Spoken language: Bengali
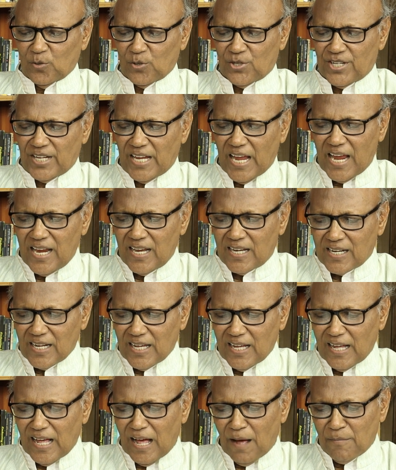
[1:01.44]
তো
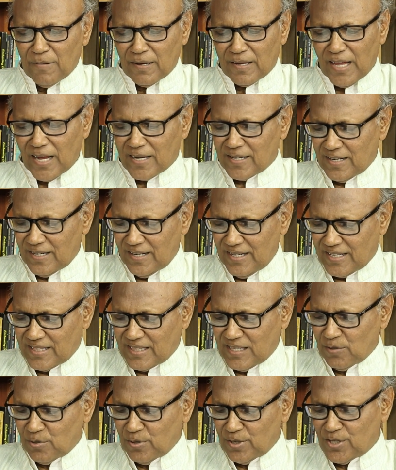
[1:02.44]
সেইটা আমাকে একটা
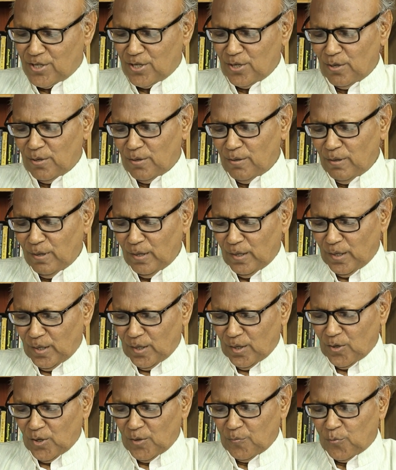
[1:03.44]
লিখতে হয়েছিল
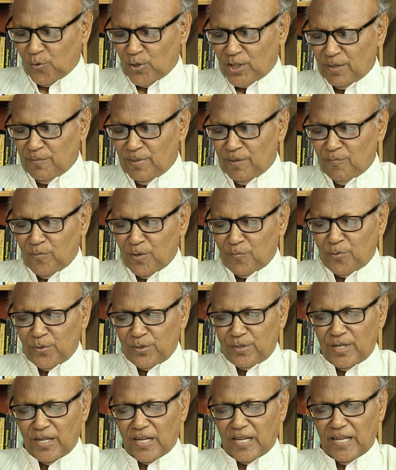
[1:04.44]
ওই প্রতিবিম্ব
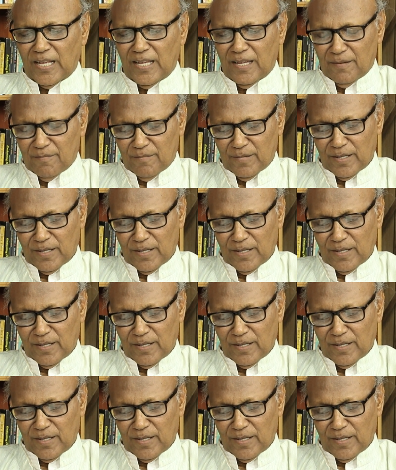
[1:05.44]
পত্রিকায়